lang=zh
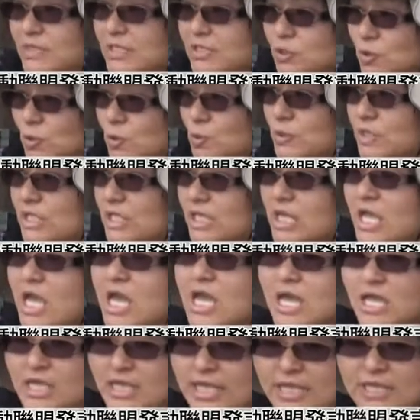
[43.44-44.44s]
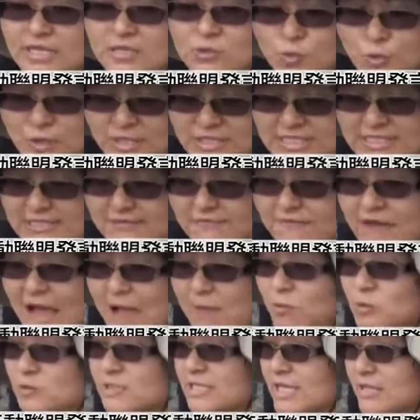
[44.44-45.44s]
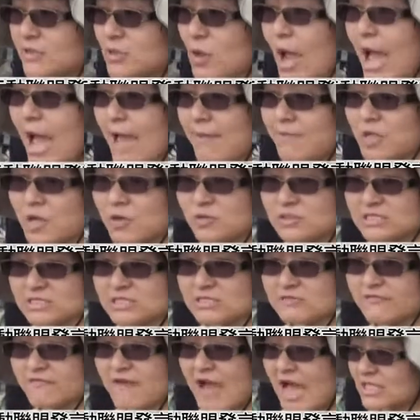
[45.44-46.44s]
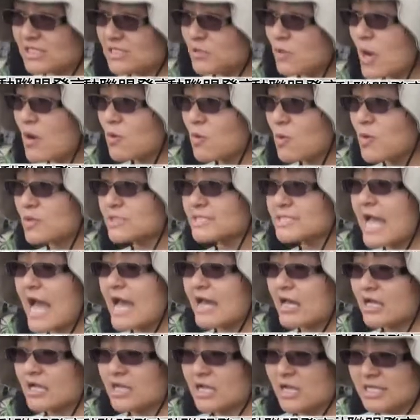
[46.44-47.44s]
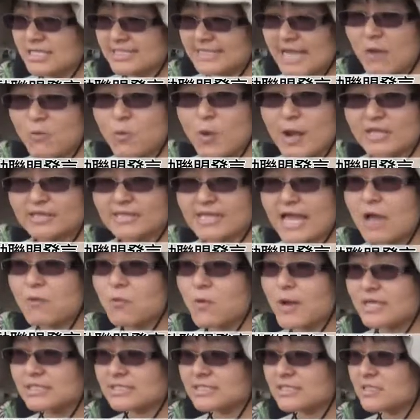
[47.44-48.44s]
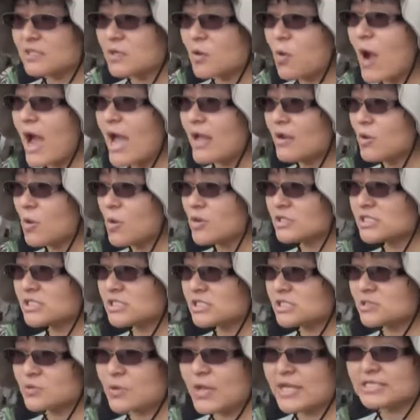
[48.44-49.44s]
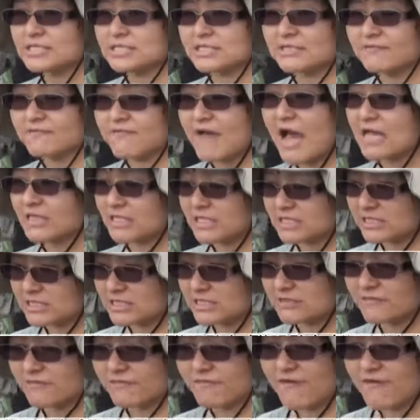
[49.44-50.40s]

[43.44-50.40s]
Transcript: 民土地，诶，原基法目前都还没有执法，希望国家相关单位尽快落实原基法的执